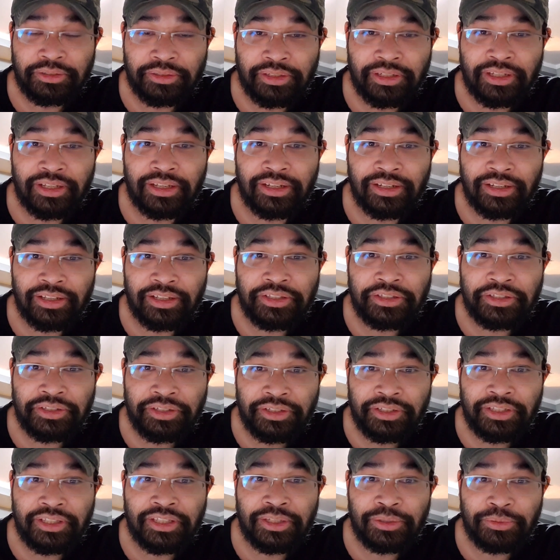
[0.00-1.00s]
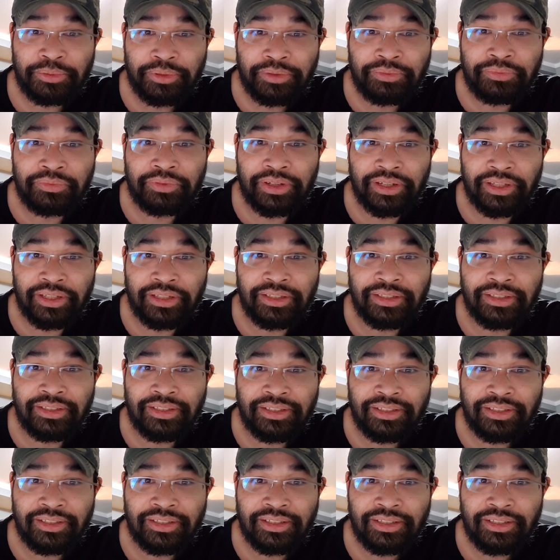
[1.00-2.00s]
cho nên là trước khi quý vị
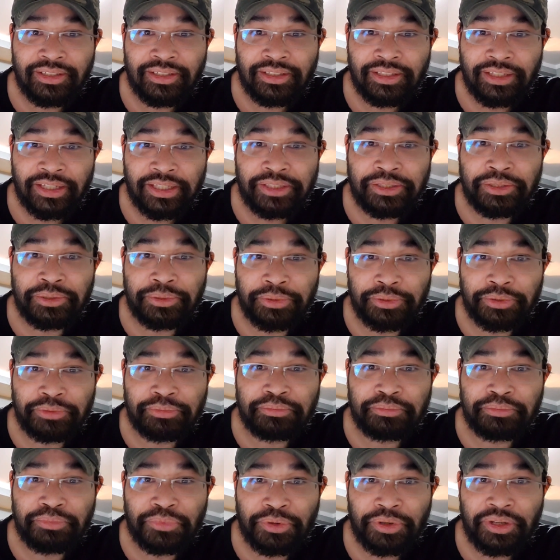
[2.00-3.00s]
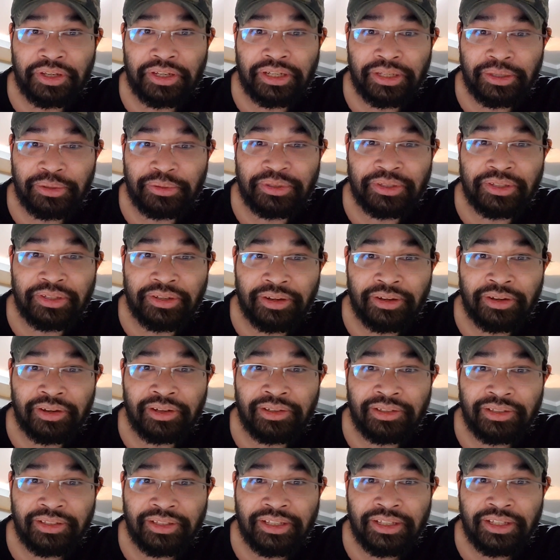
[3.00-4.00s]
kết luận một cái điều gì
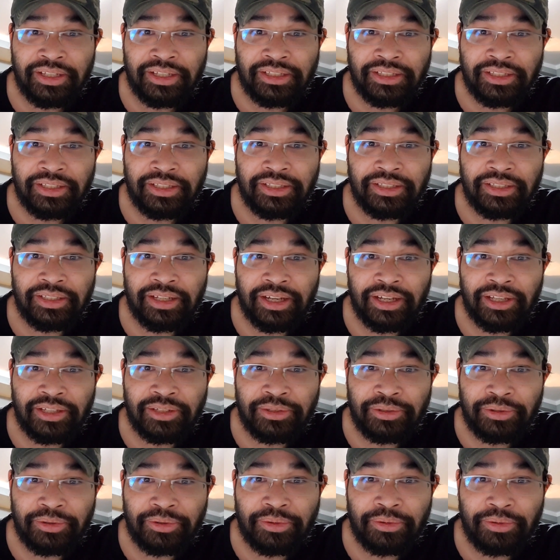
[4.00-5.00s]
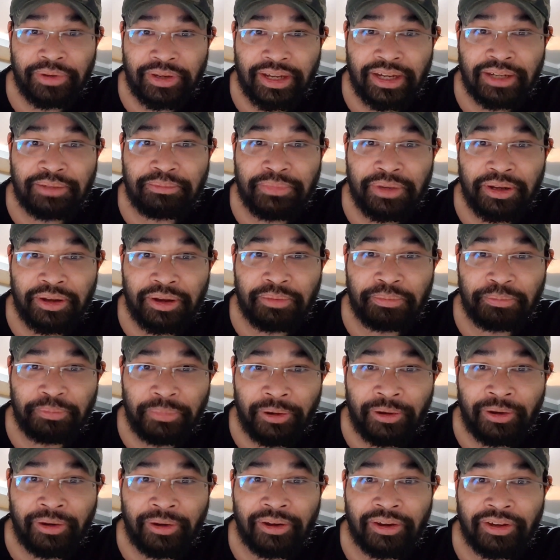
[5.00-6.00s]
đó thì hãy cố gắng mà học
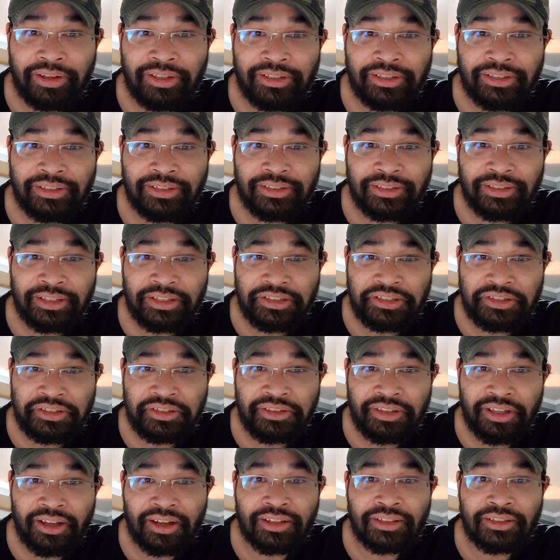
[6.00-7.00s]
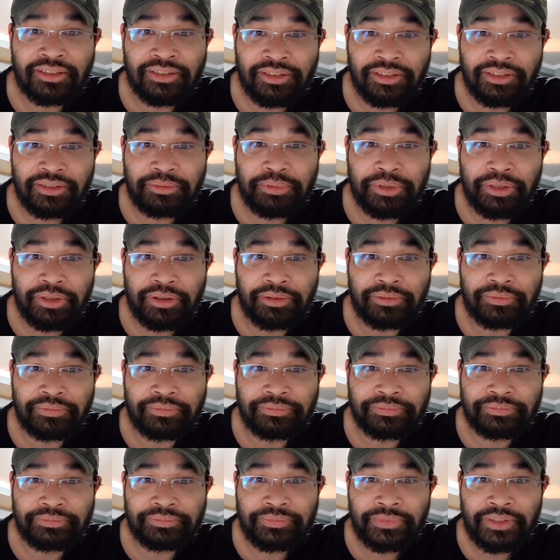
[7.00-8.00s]
hỏi cái sự thật trước biết không
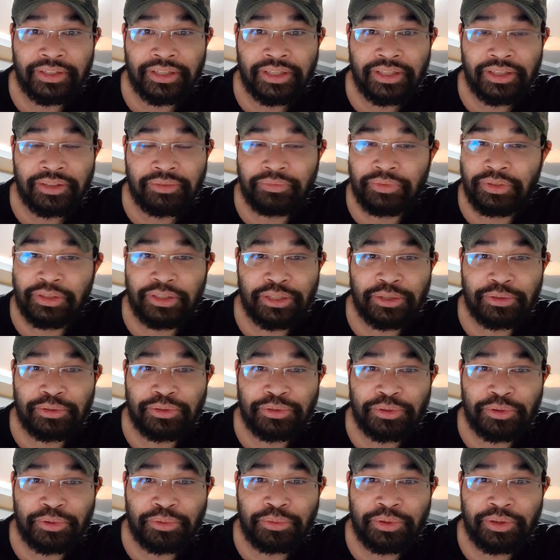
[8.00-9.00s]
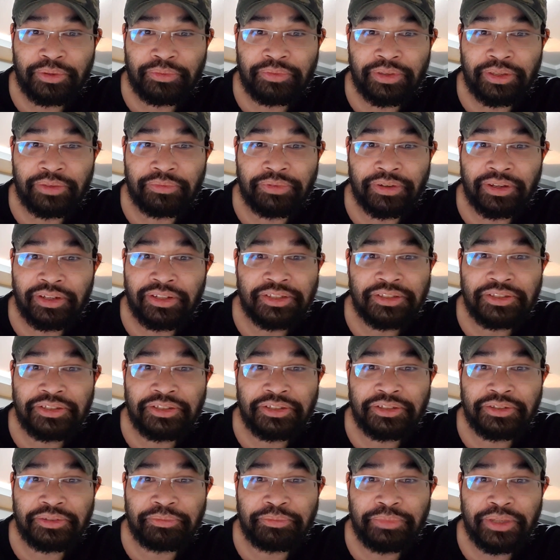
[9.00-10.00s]
vì nhiều số quý vị vẫn
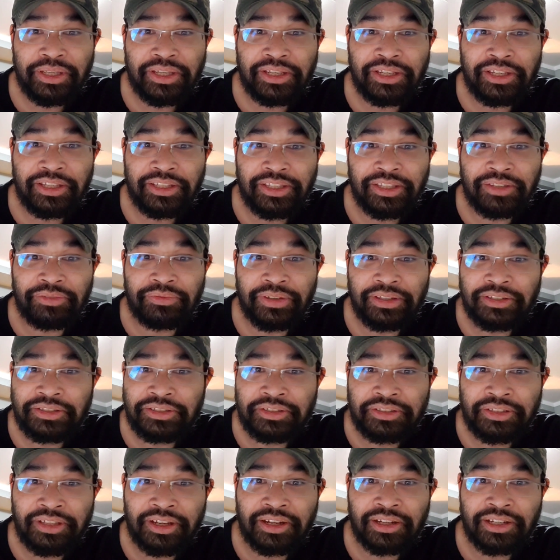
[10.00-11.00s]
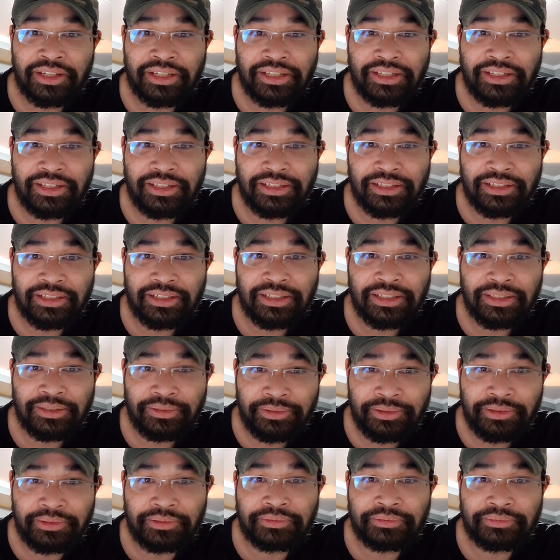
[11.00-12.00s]
chưa biết cái gì về sự thật hết á
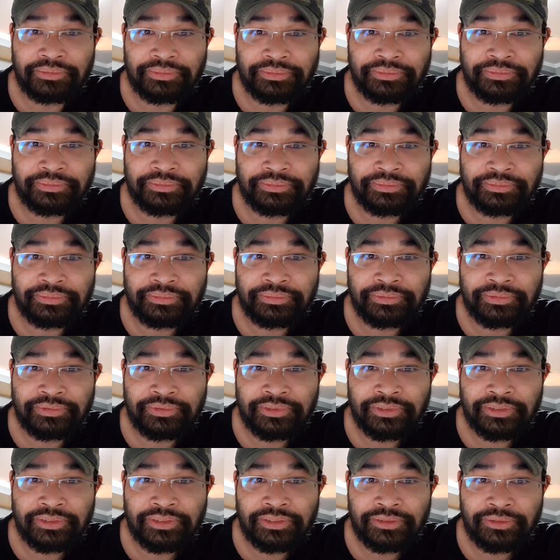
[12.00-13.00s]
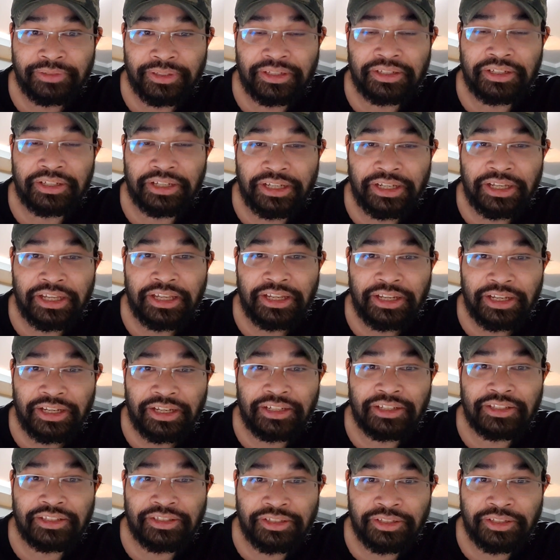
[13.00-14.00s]
hiểu không hoặc là
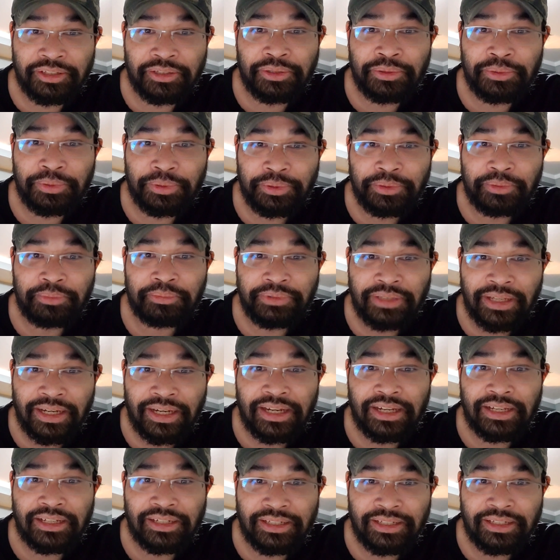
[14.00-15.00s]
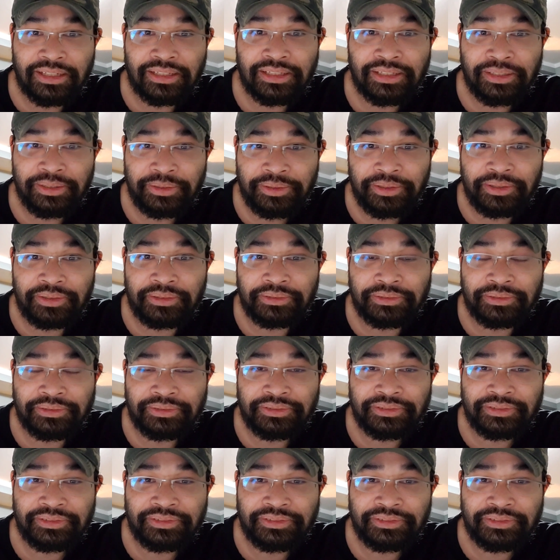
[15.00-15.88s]
cái lịch sử của chúng ta ấy đó hiểu không